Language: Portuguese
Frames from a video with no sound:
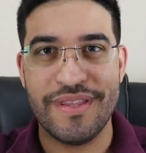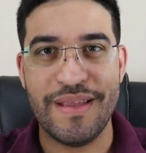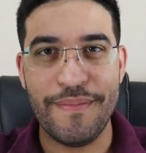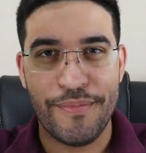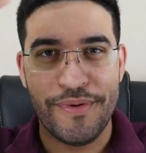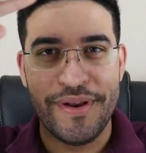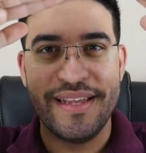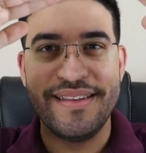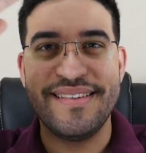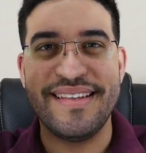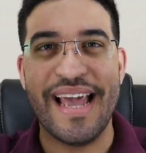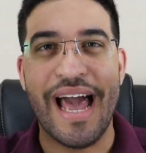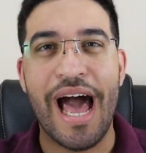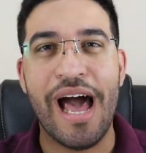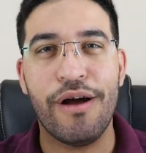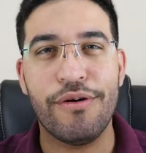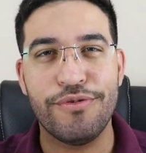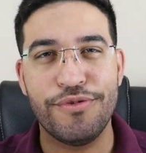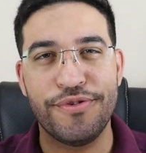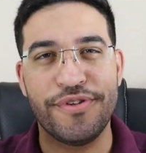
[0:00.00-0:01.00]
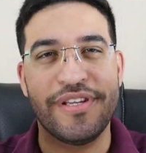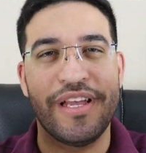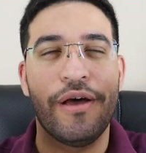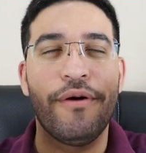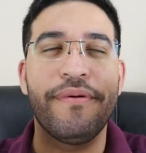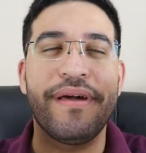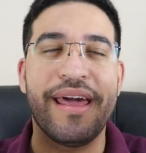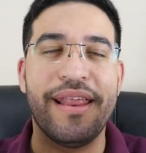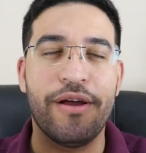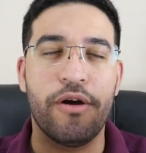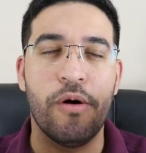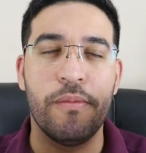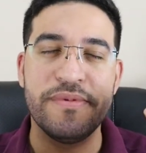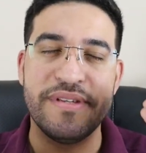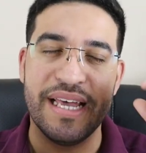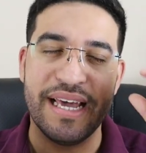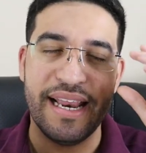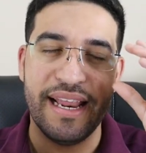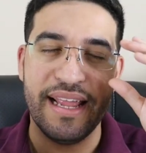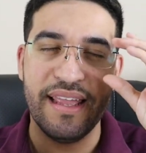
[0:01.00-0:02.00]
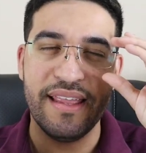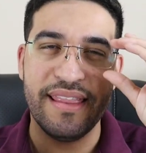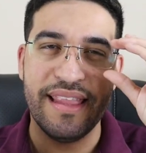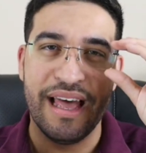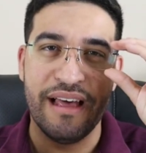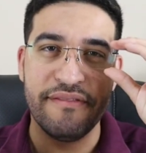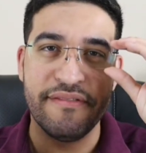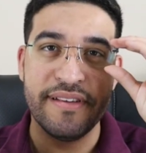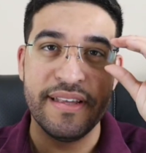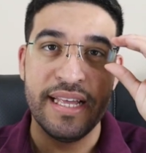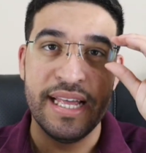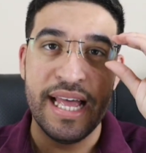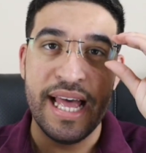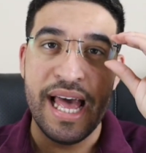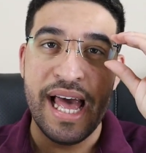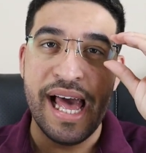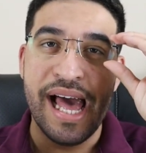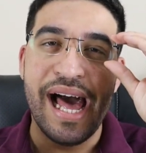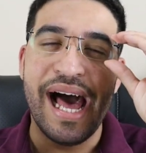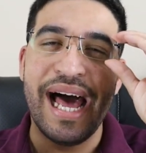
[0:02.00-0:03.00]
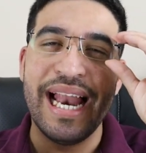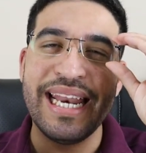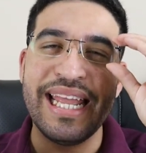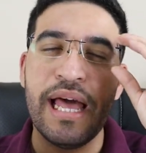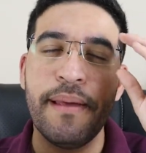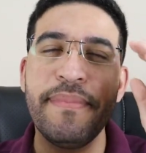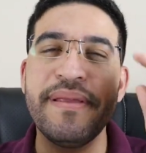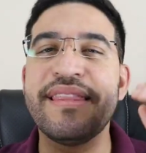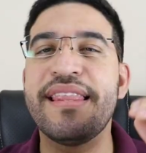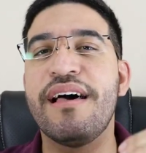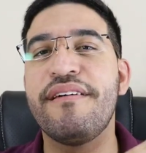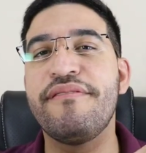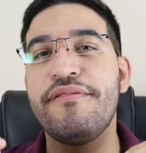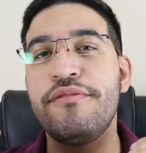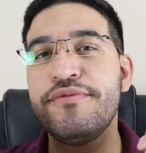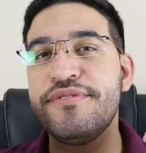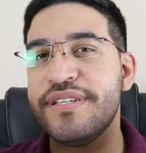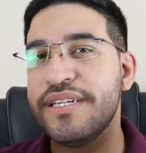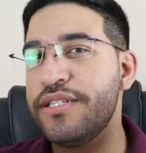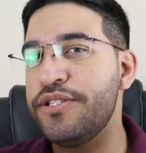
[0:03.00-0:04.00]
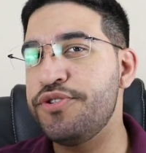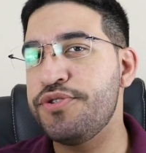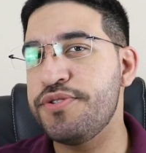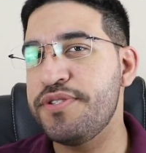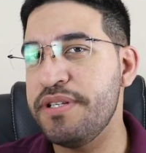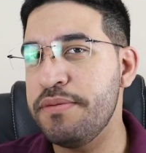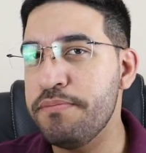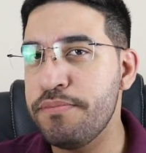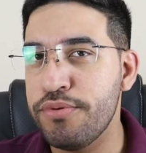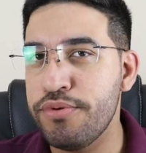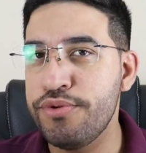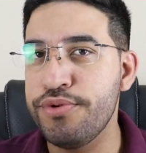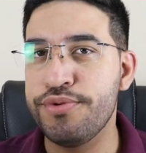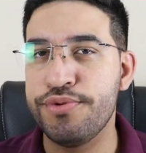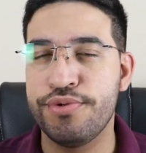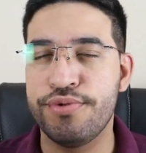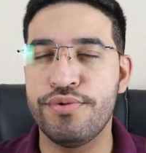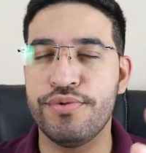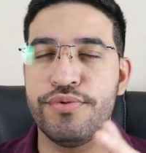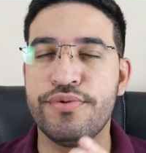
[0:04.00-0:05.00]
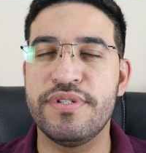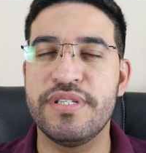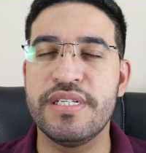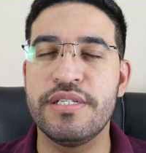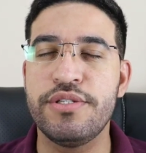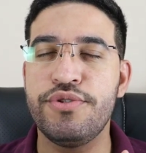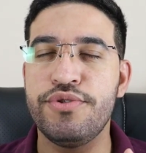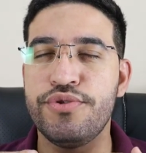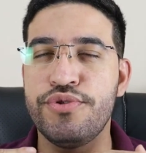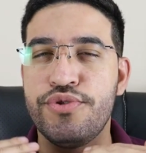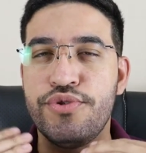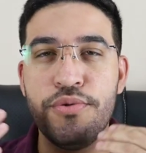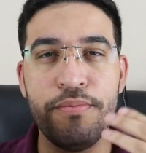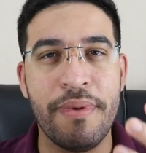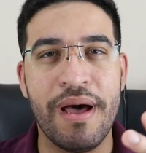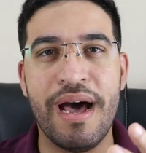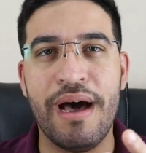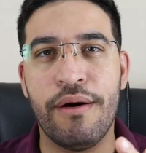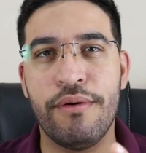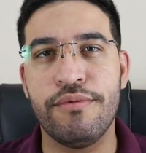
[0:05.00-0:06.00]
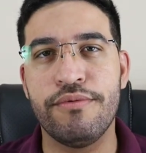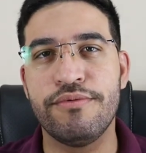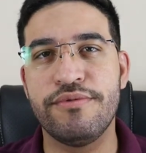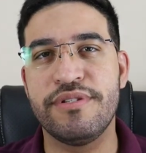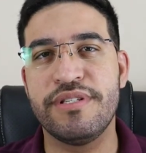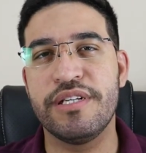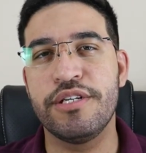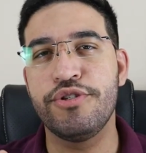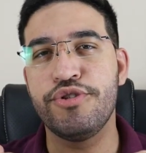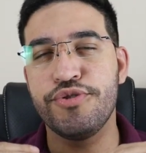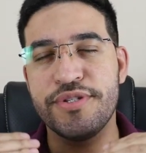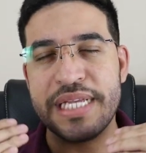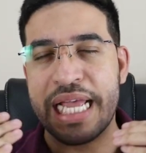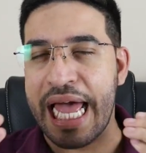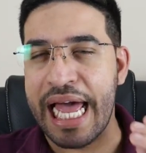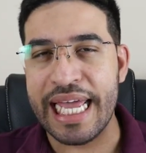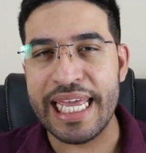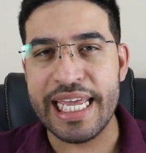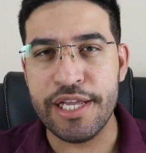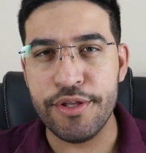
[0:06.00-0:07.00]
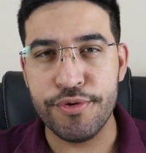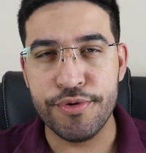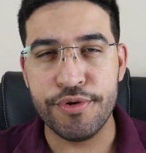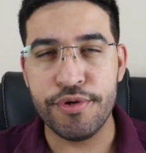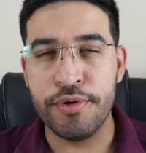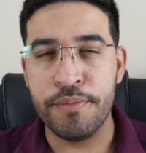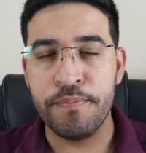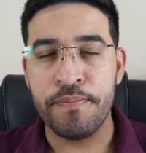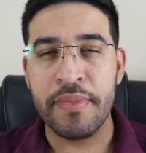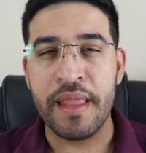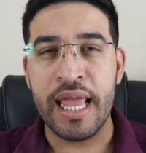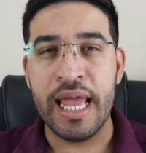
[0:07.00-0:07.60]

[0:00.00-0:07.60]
tipo nesse arco do céu, que era como se acreditava, ali habitavam os anjos impuros, os anjos do mal, os anjos caídos.